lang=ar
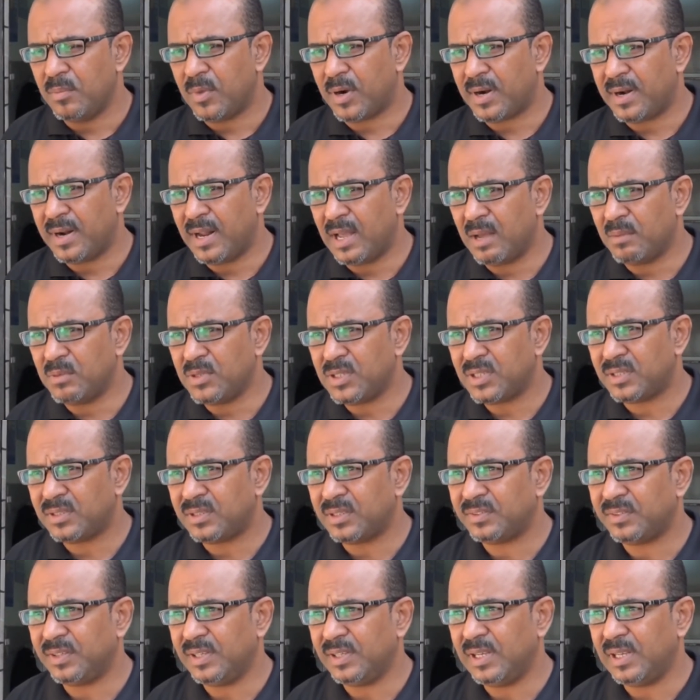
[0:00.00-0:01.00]
بالبرنامج
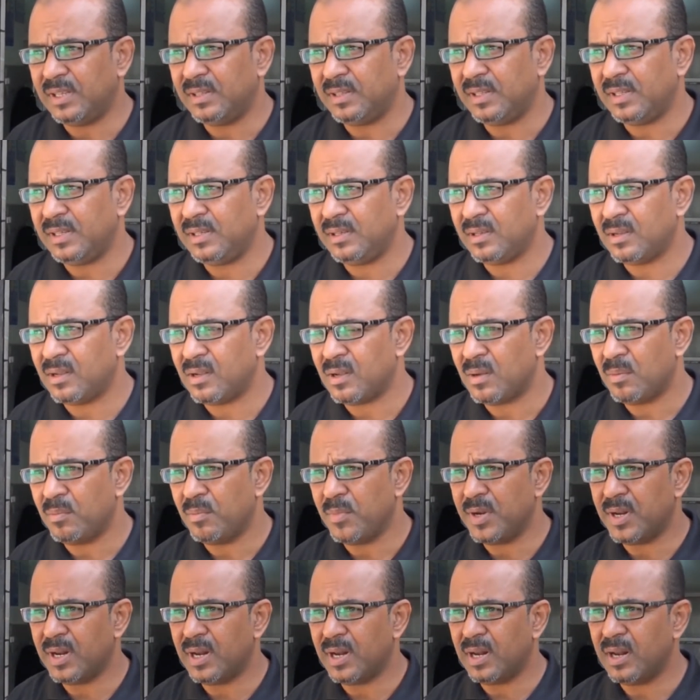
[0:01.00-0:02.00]
التصعيدي
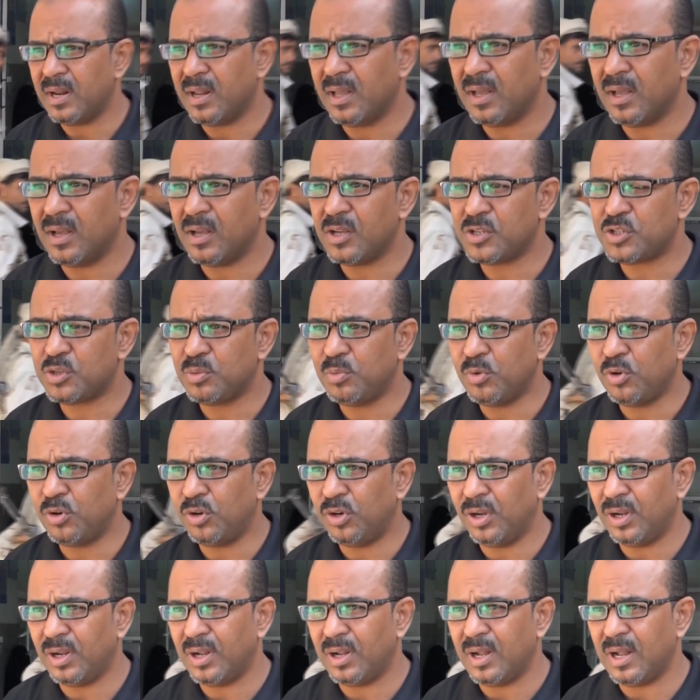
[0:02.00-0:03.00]
من
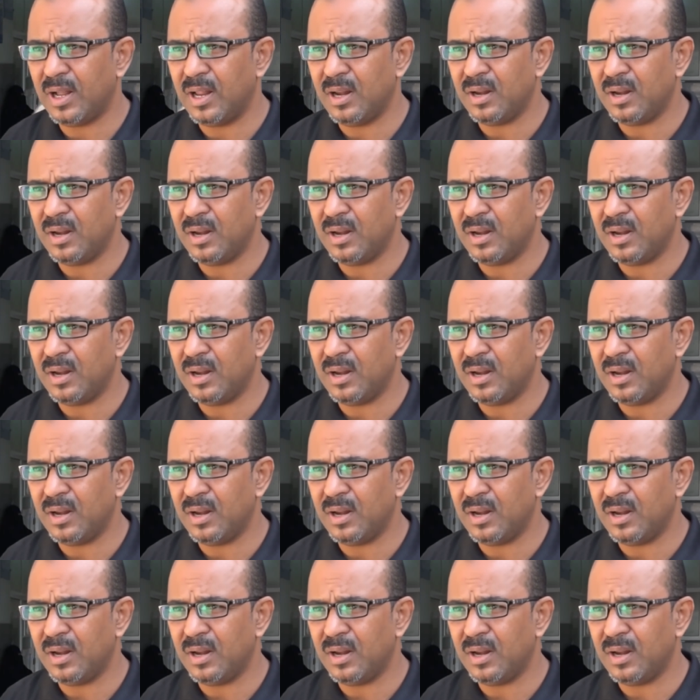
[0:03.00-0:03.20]
الاسبوع